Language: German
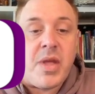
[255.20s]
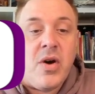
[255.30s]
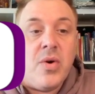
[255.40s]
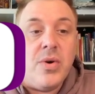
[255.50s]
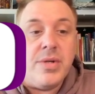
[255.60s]

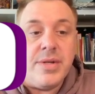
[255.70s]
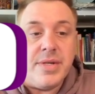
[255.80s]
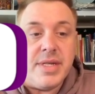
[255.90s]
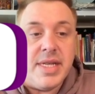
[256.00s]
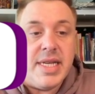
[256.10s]

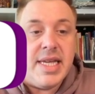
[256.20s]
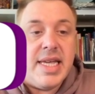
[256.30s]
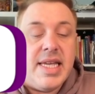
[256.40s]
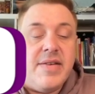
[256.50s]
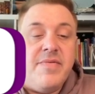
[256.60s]
Und
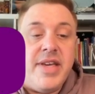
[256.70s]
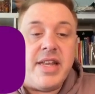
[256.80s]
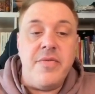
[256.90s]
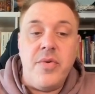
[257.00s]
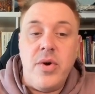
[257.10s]

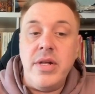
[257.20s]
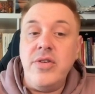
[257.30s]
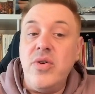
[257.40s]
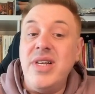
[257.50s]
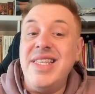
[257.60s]
weder vor
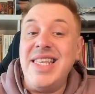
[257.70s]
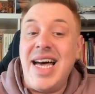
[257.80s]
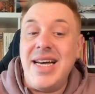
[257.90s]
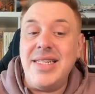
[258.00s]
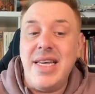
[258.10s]
noch
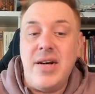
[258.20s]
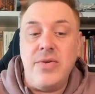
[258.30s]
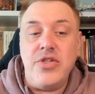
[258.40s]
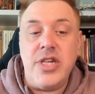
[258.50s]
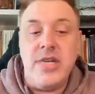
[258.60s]
nach der
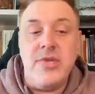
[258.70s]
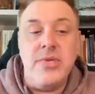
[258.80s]
Ausstrahlung.